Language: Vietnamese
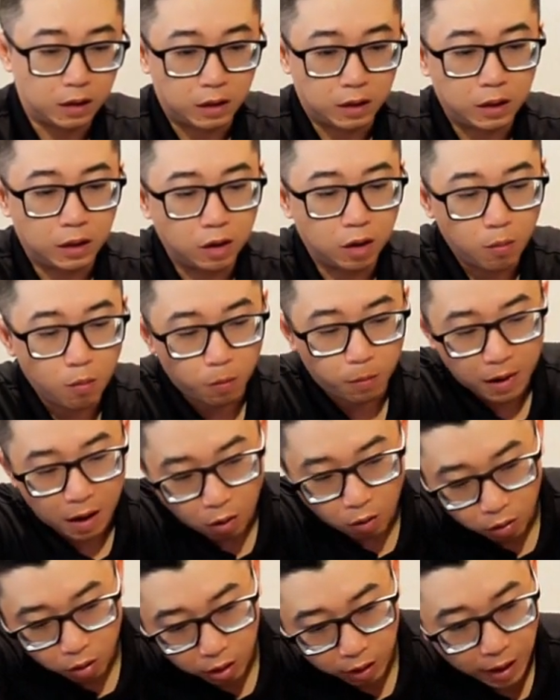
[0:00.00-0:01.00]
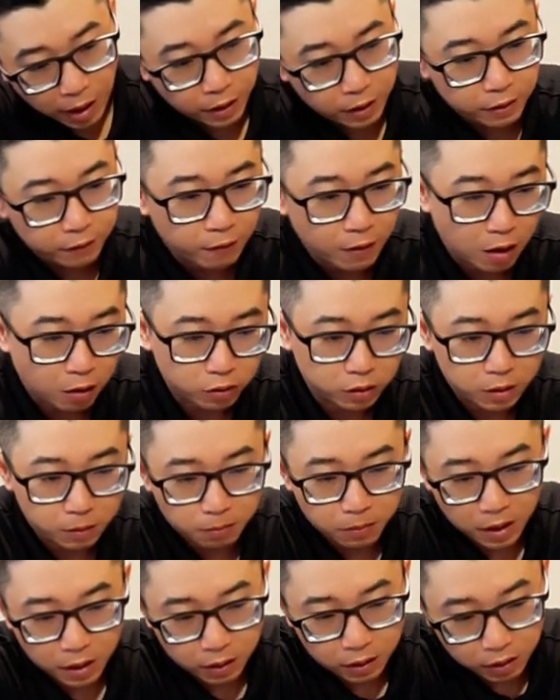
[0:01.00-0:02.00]
kết nối một đầu còn lại vào
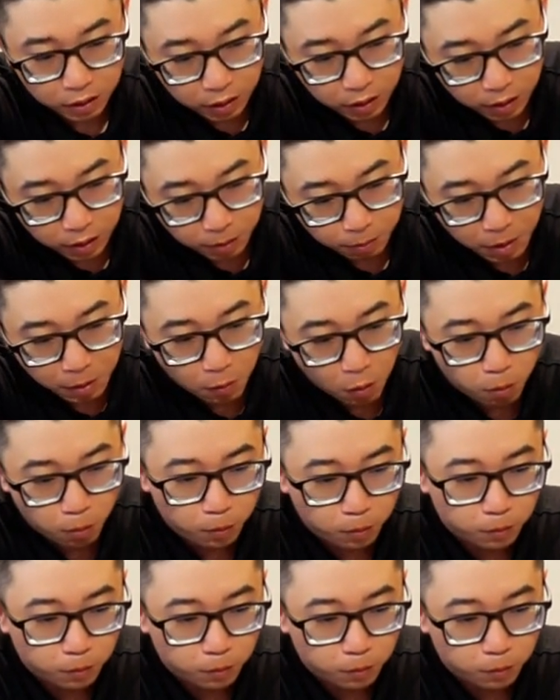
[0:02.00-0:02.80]
thiết bị MacBook.